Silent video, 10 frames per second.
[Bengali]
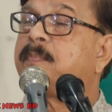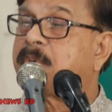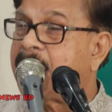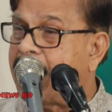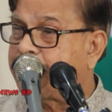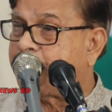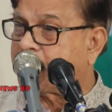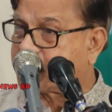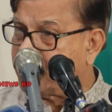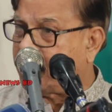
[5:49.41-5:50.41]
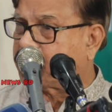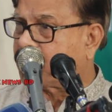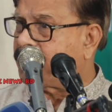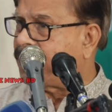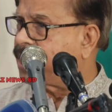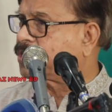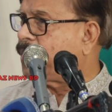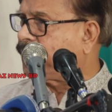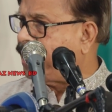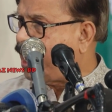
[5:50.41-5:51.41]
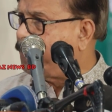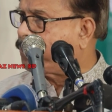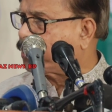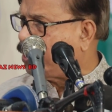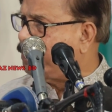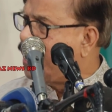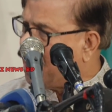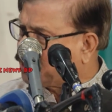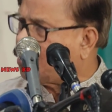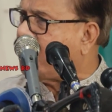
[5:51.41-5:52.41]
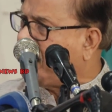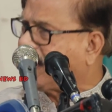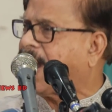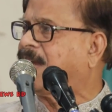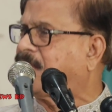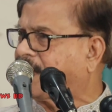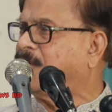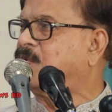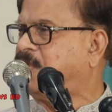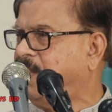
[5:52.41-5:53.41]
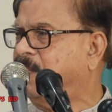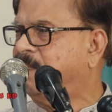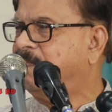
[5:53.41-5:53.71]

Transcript: প্রধান প্রশ্নপত্র ফাঁস হওয়া কি এই প্রথম এ তো অনেক আগে থেকে হচ্ছিল